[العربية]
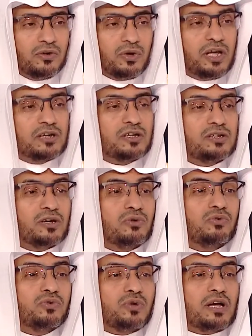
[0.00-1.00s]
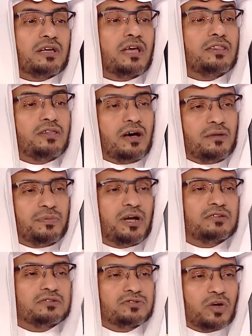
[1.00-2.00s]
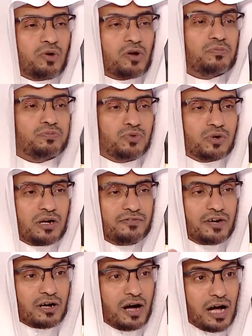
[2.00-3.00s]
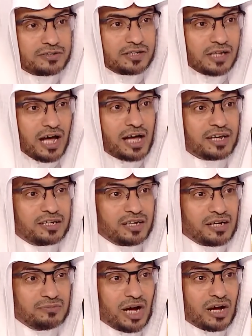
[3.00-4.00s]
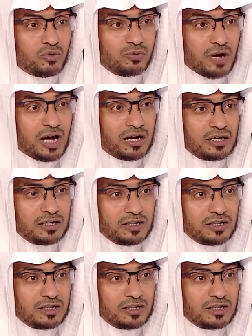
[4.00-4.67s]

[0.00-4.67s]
ولكن نقول لك اذهب أنت وربك فقاتلا إنا معكما